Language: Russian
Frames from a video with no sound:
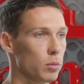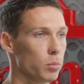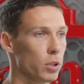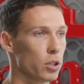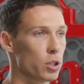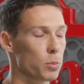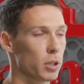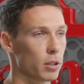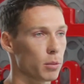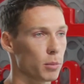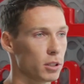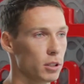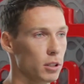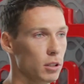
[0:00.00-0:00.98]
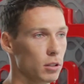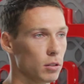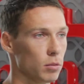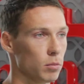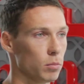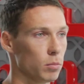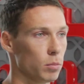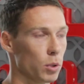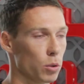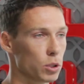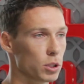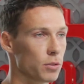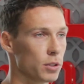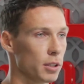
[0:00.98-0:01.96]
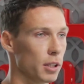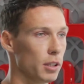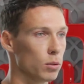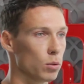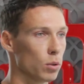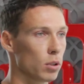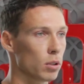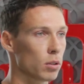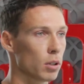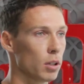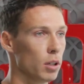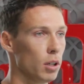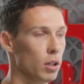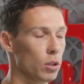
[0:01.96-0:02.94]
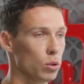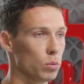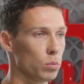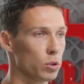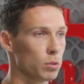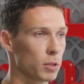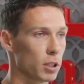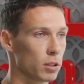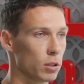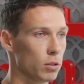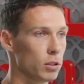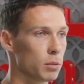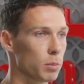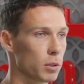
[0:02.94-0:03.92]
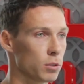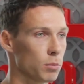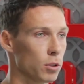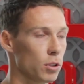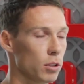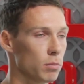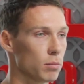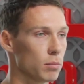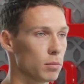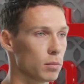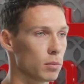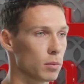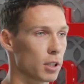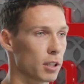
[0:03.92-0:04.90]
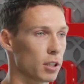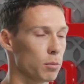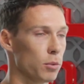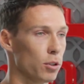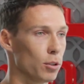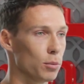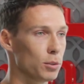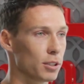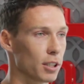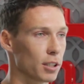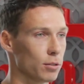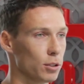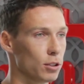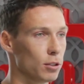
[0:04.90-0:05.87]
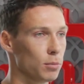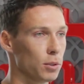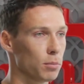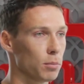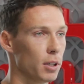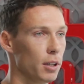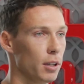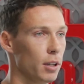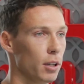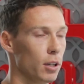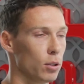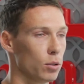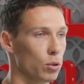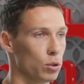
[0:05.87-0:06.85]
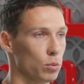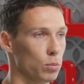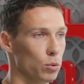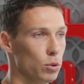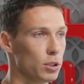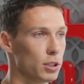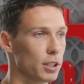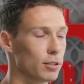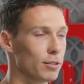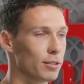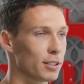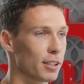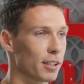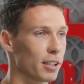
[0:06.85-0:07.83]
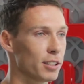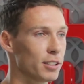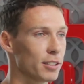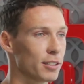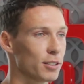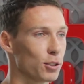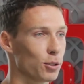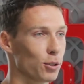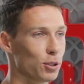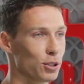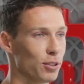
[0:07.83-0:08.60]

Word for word: перед чемпионатом России Приволжский федеральный округ. Ну, будем готовиться, посмотрим, как отберемся, как выступим. То есть буду, естественно, стараться, не только же в